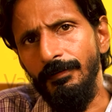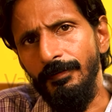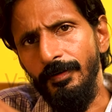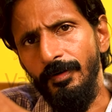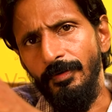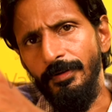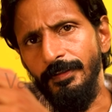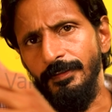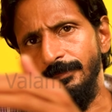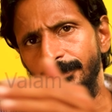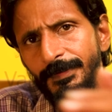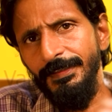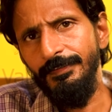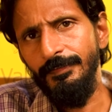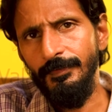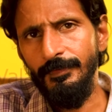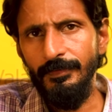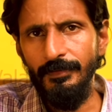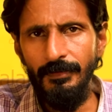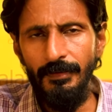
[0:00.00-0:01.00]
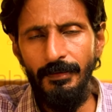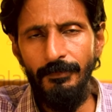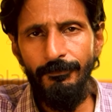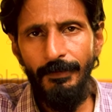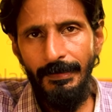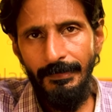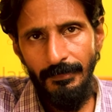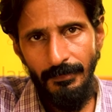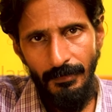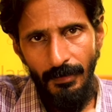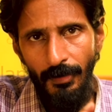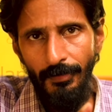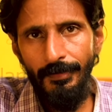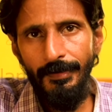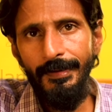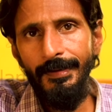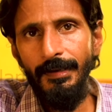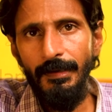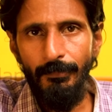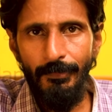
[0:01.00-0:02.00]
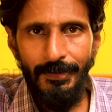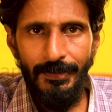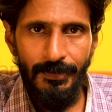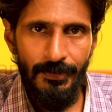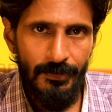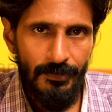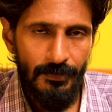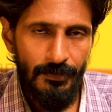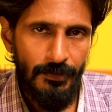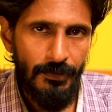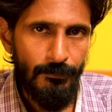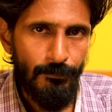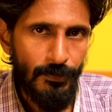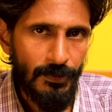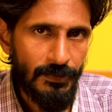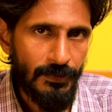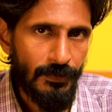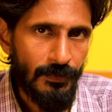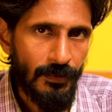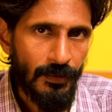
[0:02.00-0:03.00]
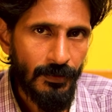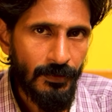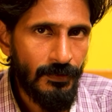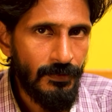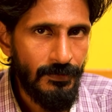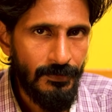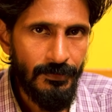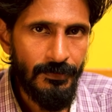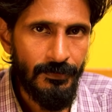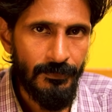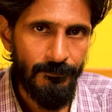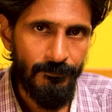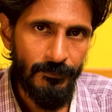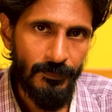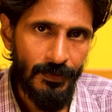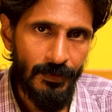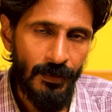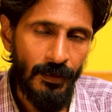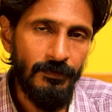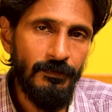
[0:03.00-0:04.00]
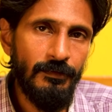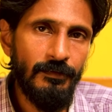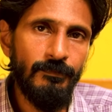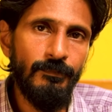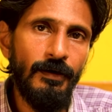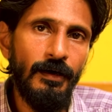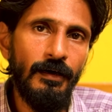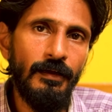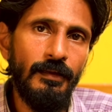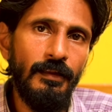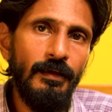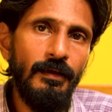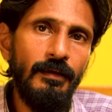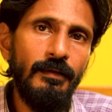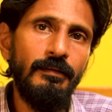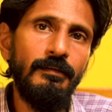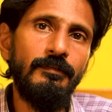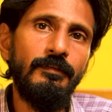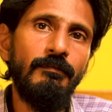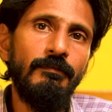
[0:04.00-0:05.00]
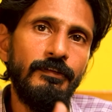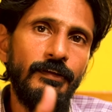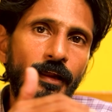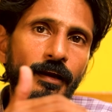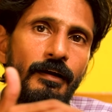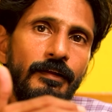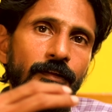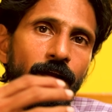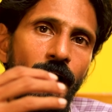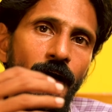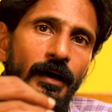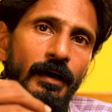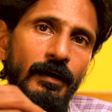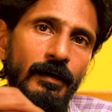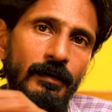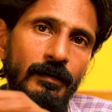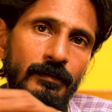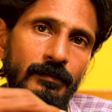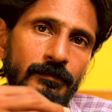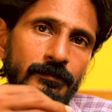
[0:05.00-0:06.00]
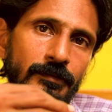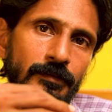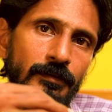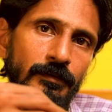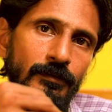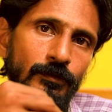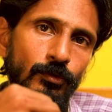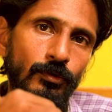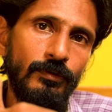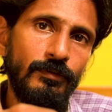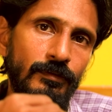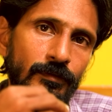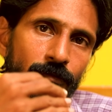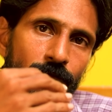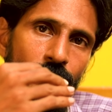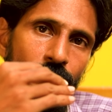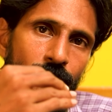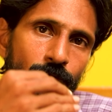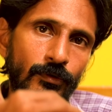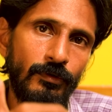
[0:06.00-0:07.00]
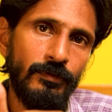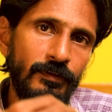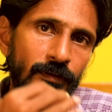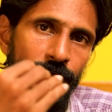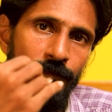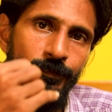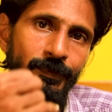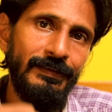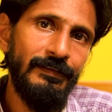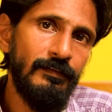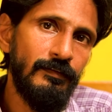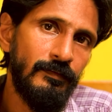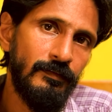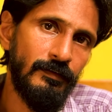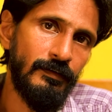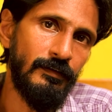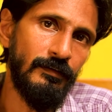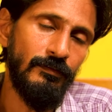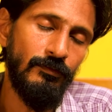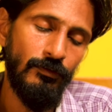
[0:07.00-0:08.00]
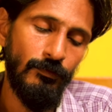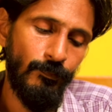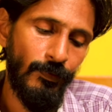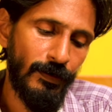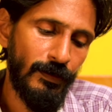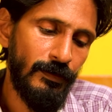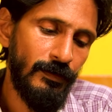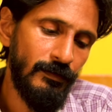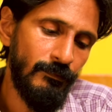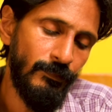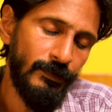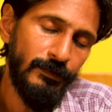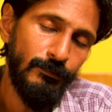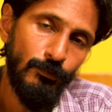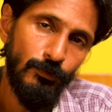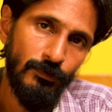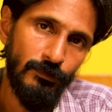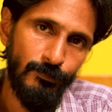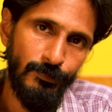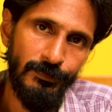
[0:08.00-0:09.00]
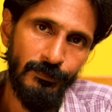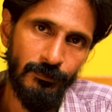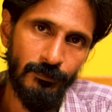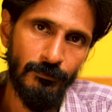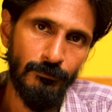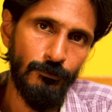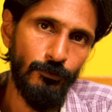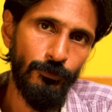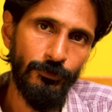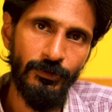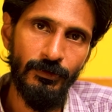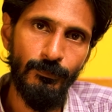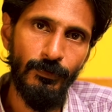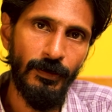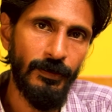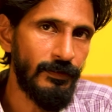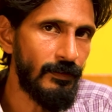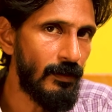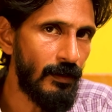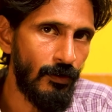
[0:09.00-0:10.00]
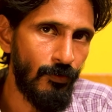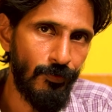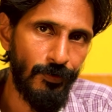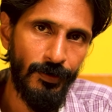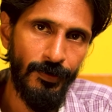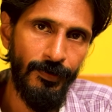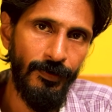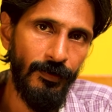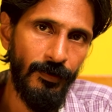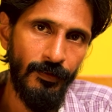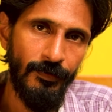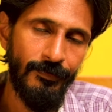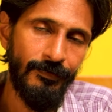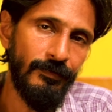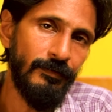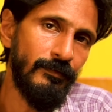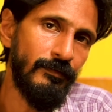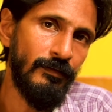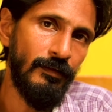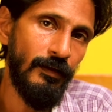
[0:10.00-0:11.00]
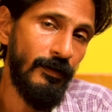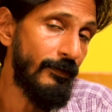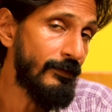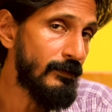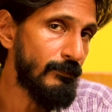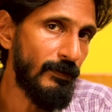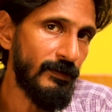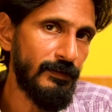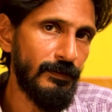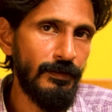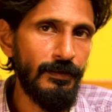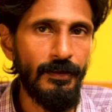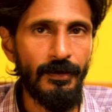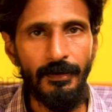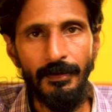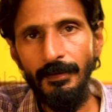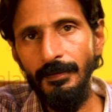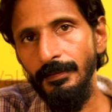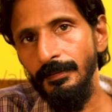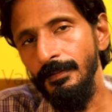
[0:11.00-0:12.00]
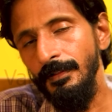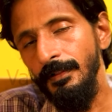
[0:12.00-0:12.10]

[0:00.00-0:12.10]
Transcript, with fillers: அவங்களுடைய ஸ்பீச்சஸ் இன்ஃபேக்ட் ஆன்லைனில் போய் நீங்கள் பார்த்தீங்கன்னாக்கா இருக்குது ராஜ்யசபாவில் ஜெயலலிதா வந்து கொடு கொடுத்த ஸ்பீச்சஸ் இருக்குது ஒரு பன்னெண்டு பதிமூணு ஸ்பீச்சஸ் அவங்க கொடுத்துருப்பாங்க இதெல்லாம் ஆன்லைனில் இருக்குது இதை எடுத்து பார்த்தீங்கன்னாக்க